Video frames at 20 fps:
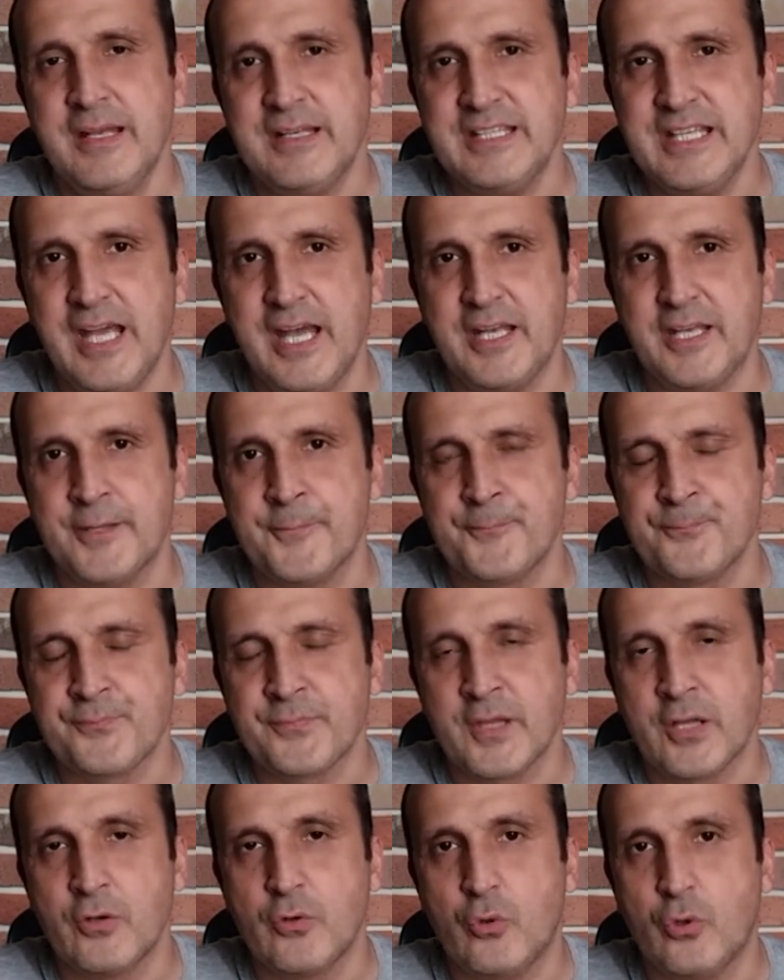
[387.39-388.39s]
Yani
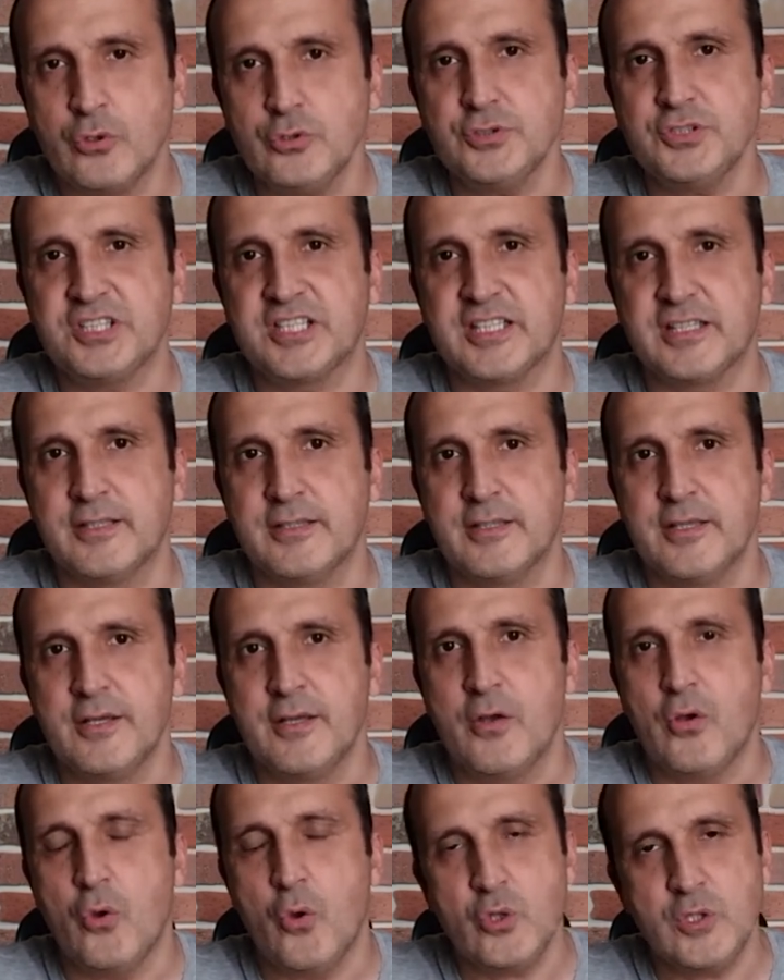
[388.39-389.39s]
olur ki
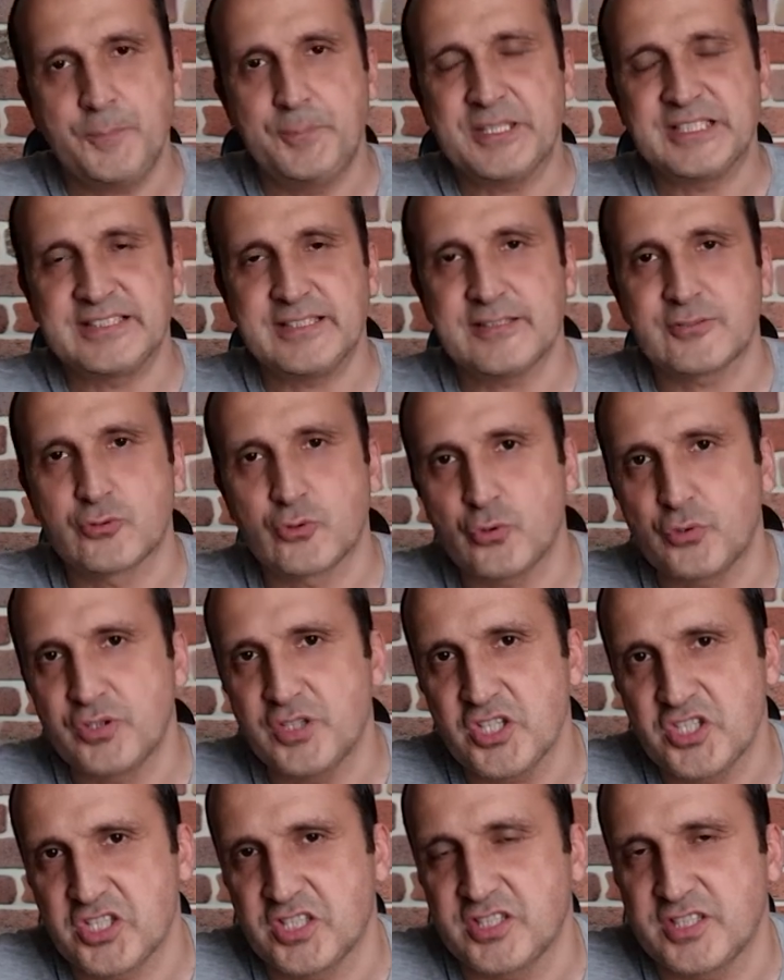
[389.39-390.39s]
öyle piksel sorunu
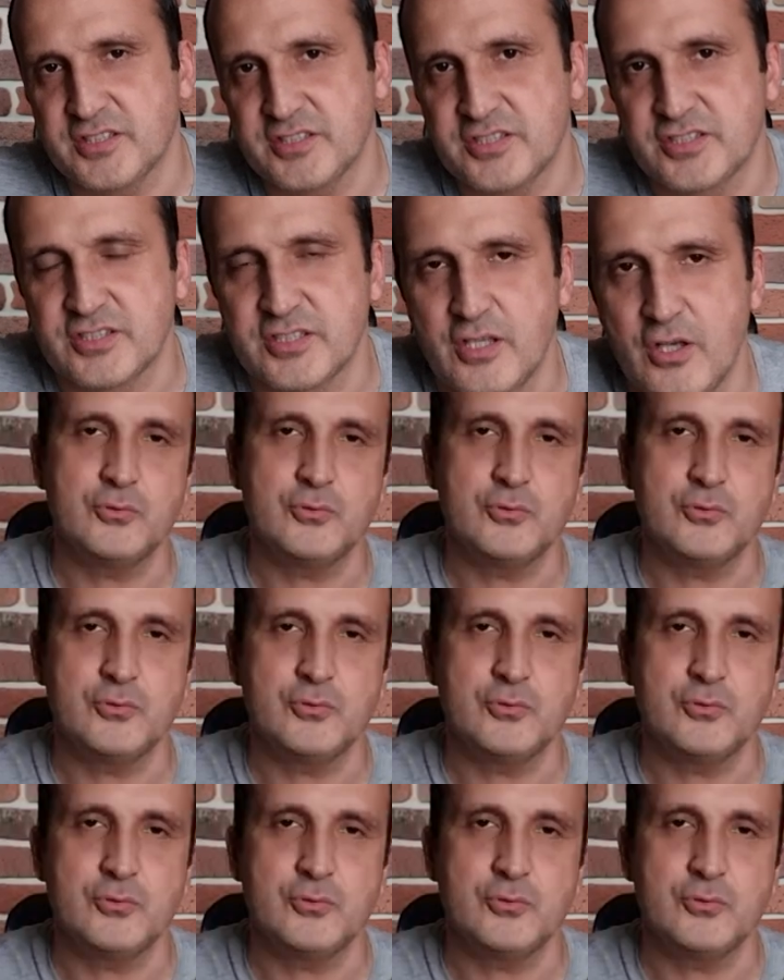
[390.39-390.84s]
yaşadınız,